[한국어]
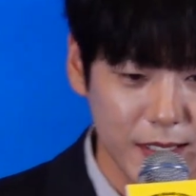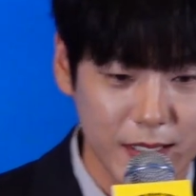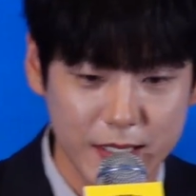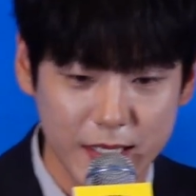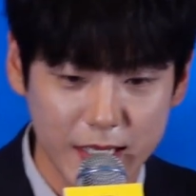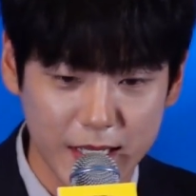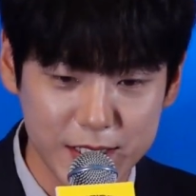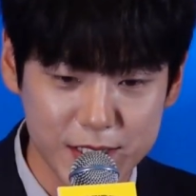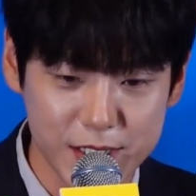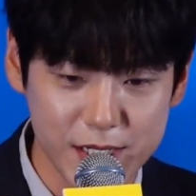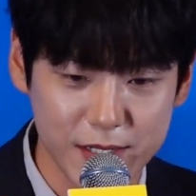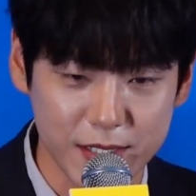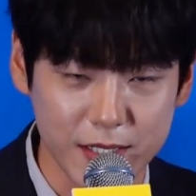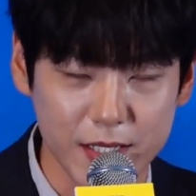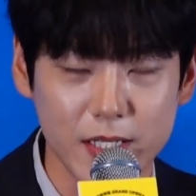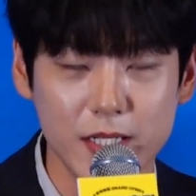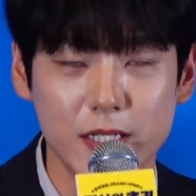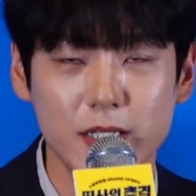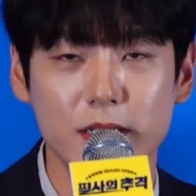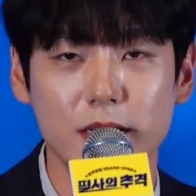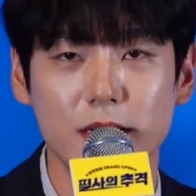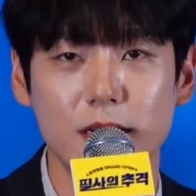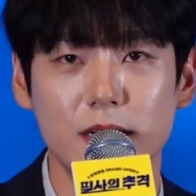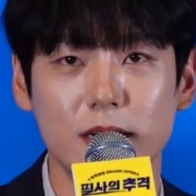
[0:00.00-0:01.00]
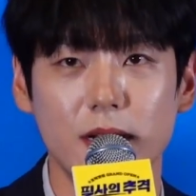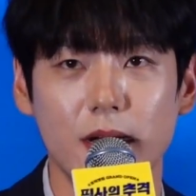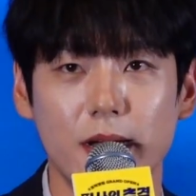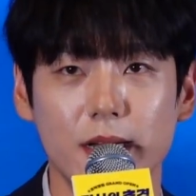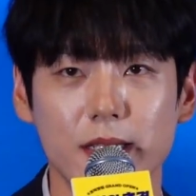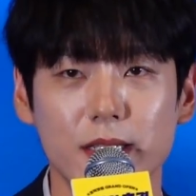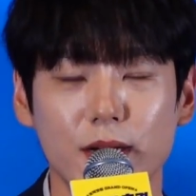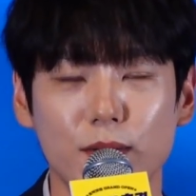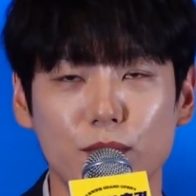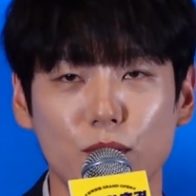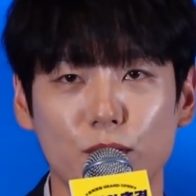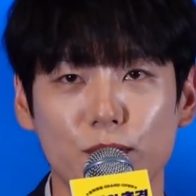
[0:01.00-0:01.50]
항상 일을
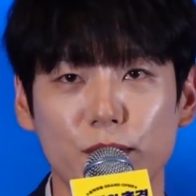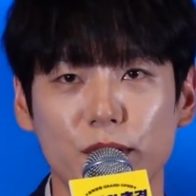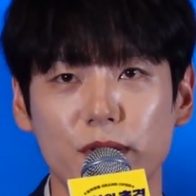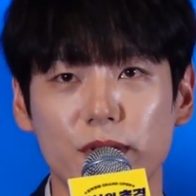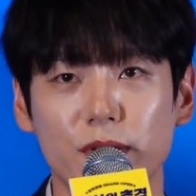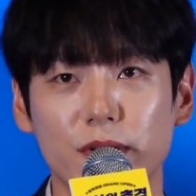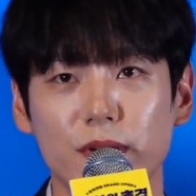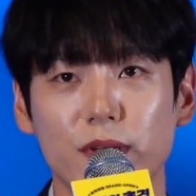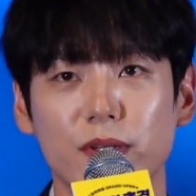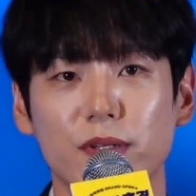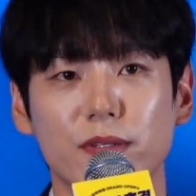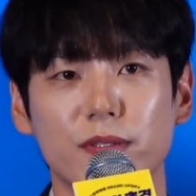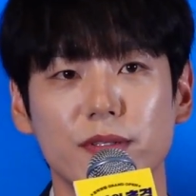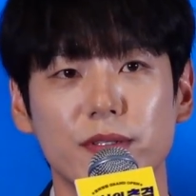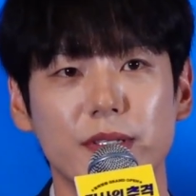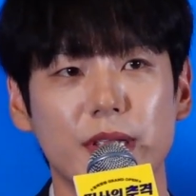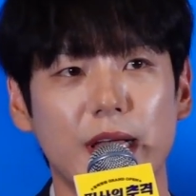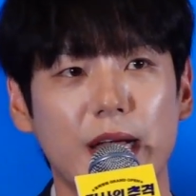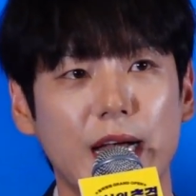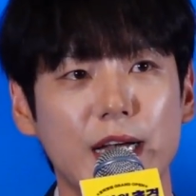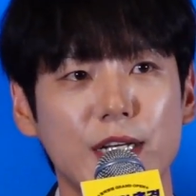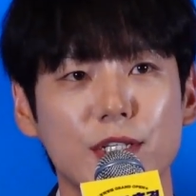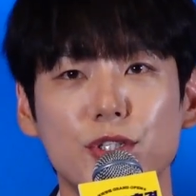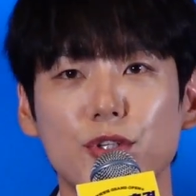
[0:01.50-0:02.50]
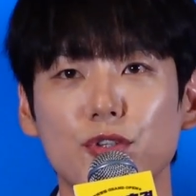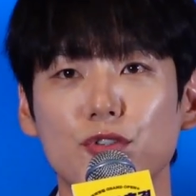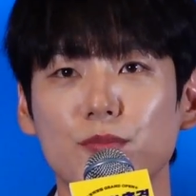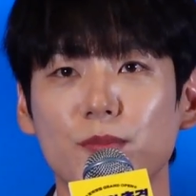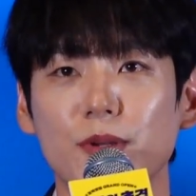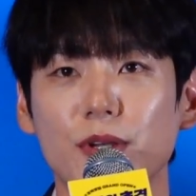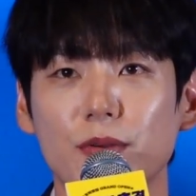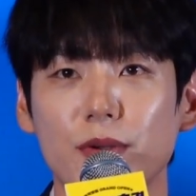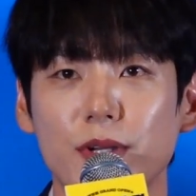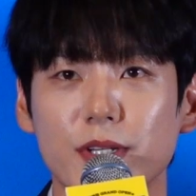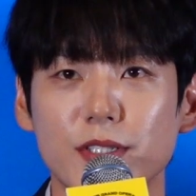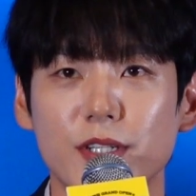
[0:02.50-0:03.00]
하다 보면은
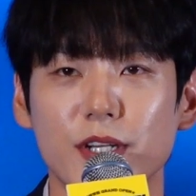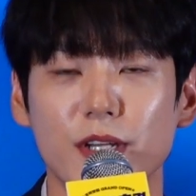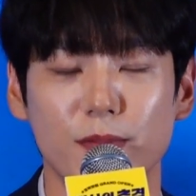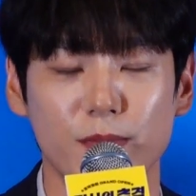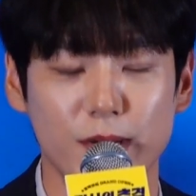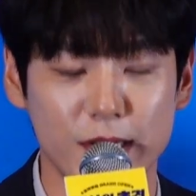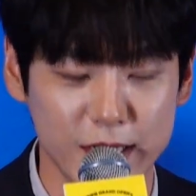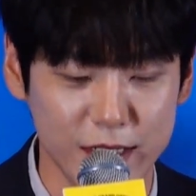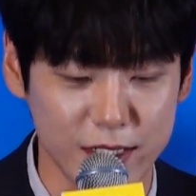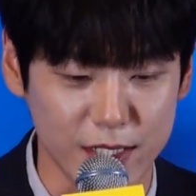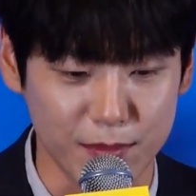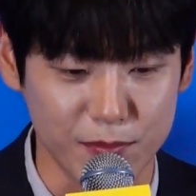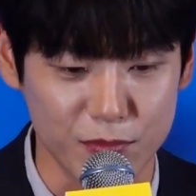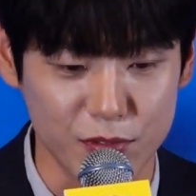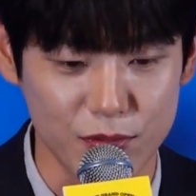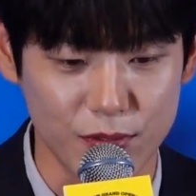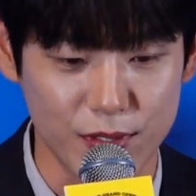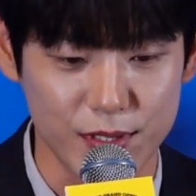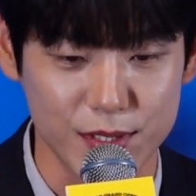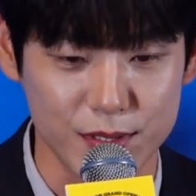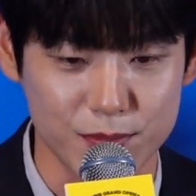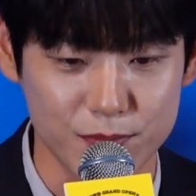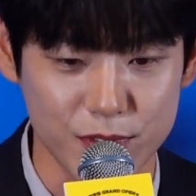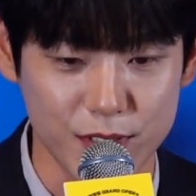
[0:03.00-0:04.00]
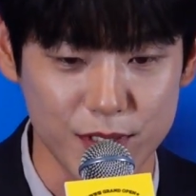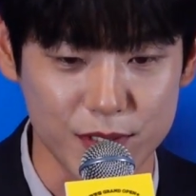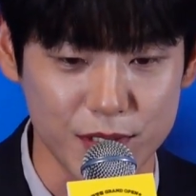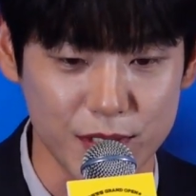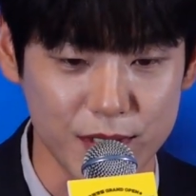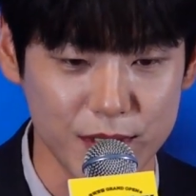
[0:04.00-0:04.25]
아쉬움이 굉장히 많이 남는 것 같습니다.